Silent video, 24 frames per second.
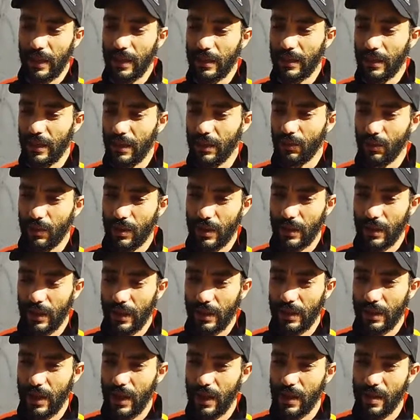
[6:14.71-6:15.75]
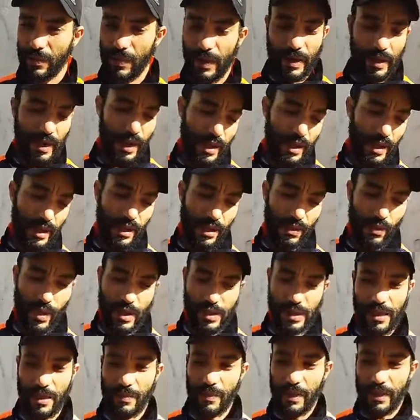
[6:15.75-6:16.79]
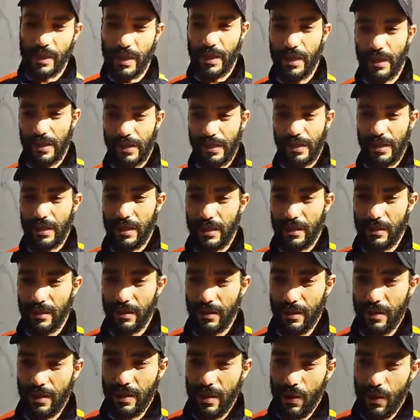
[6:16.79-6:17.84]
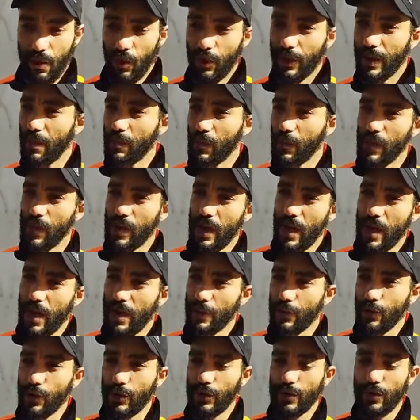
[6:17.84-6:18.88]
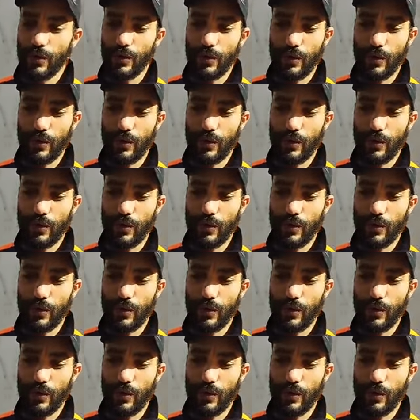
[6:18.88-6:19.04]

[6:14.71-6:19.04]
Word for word: تقديت وكنتقدى على برا هي كرواسه معناها وحتى مول الحانوت